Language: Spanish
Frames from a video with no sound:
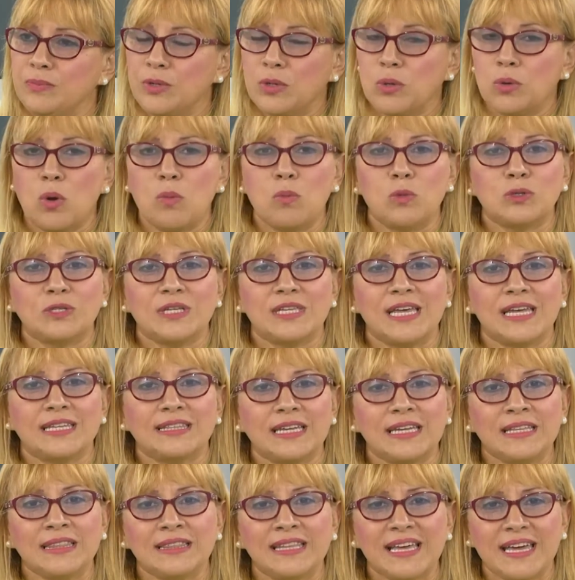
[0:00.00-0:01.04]
pero ¿cómo se da
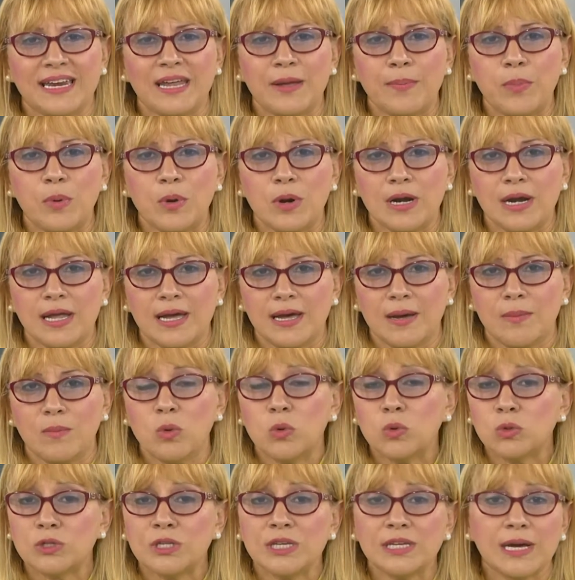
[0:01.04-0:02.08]
este interés por la
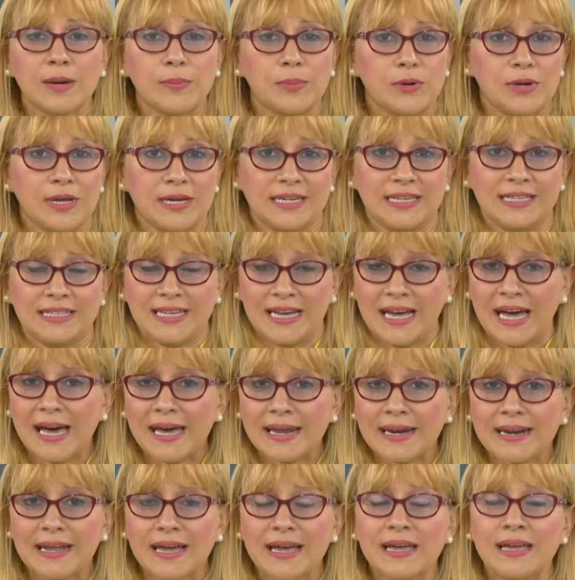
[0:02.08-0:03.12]
música, por la
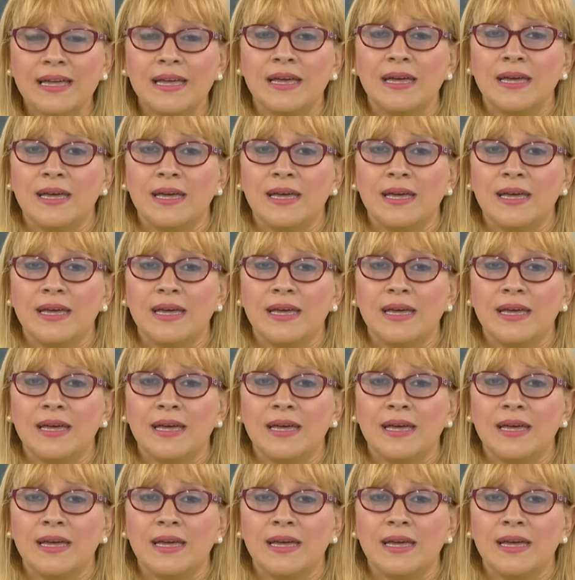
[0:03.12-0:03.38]
guitarra?